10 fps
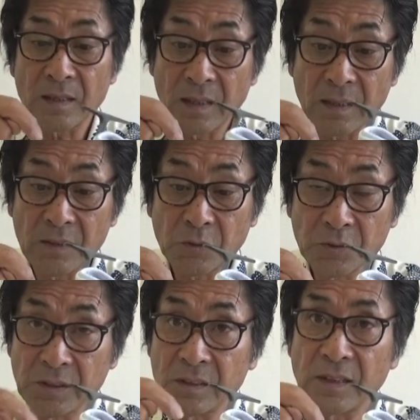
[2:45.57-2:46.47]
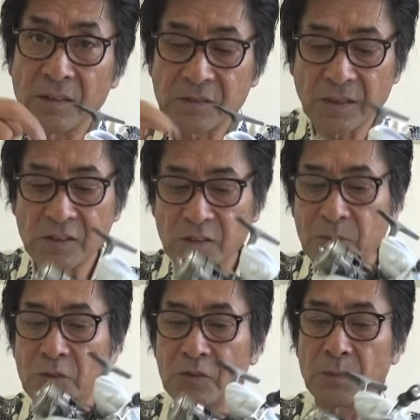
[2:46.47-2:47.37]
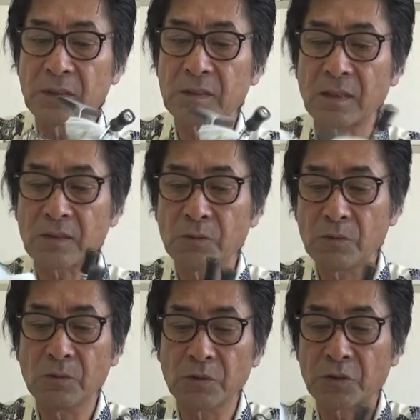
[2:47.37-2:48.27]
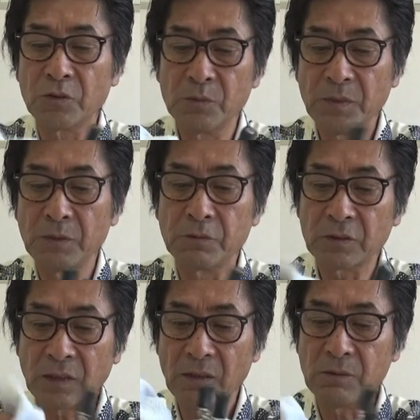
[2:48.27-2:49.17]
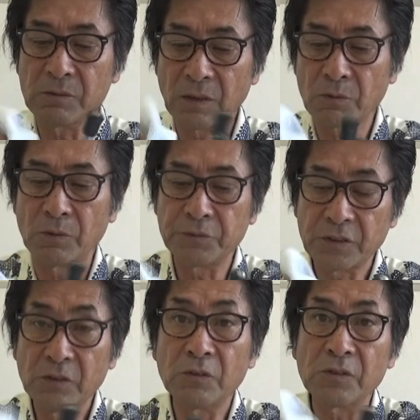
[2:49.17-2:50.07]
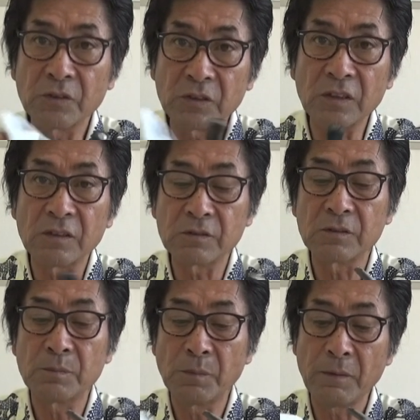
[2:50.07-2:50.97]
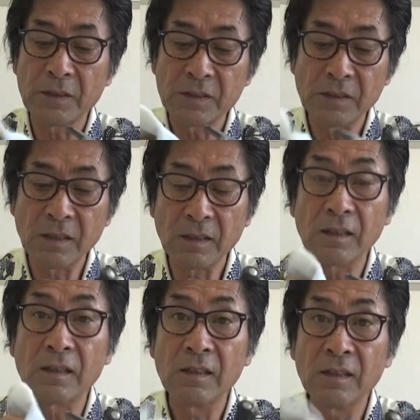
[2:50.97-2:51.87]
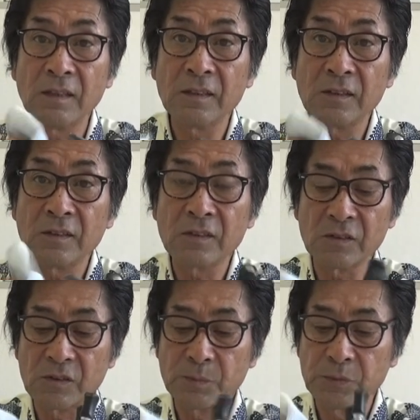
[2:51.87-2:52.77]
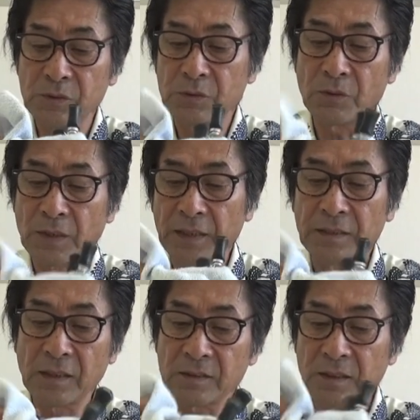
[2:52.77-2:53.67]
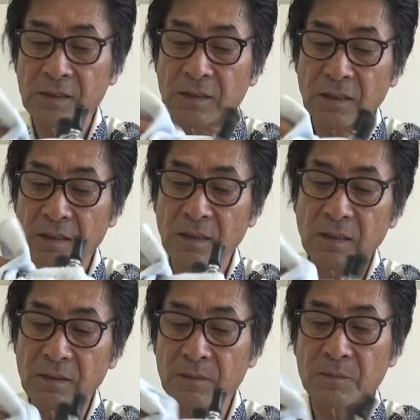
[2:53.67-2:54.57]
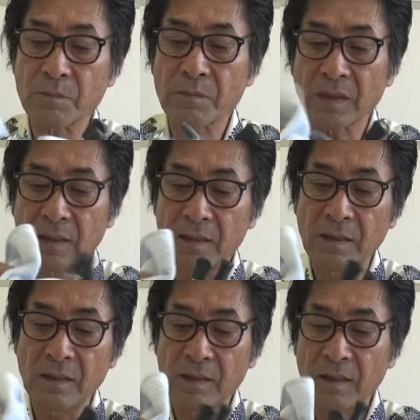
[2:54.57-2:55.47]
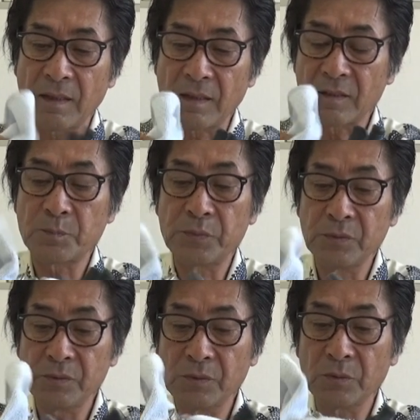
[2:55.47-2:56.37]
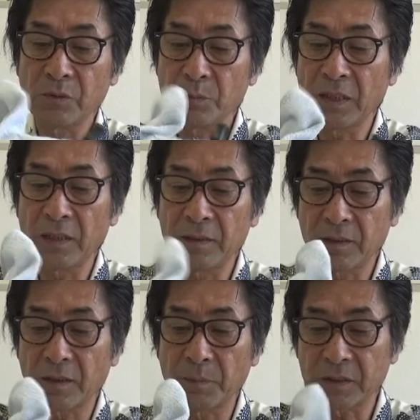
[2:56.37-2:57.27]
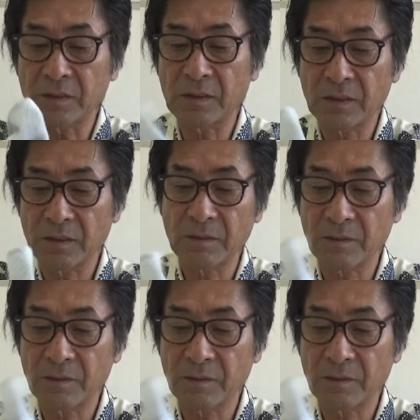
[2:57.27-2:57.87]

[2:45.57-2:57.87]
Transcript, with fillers: えー、糸にエリクサーが染み込んでますからそこの表面をタオルでこう拭き取るように回しながらスプールを回転させながら、えー、スプールごと磨いてあげます。